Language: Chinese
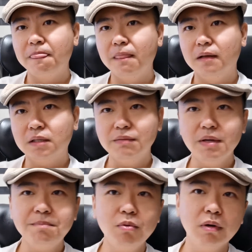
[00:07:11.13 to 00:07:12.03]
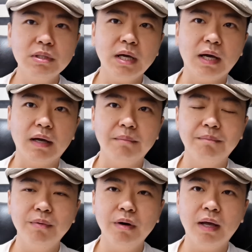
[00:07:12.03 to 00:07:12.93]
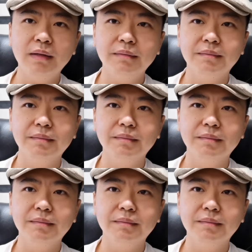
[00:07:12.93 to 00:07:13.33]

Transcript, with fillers: 啊，他认为波罗的海波兰。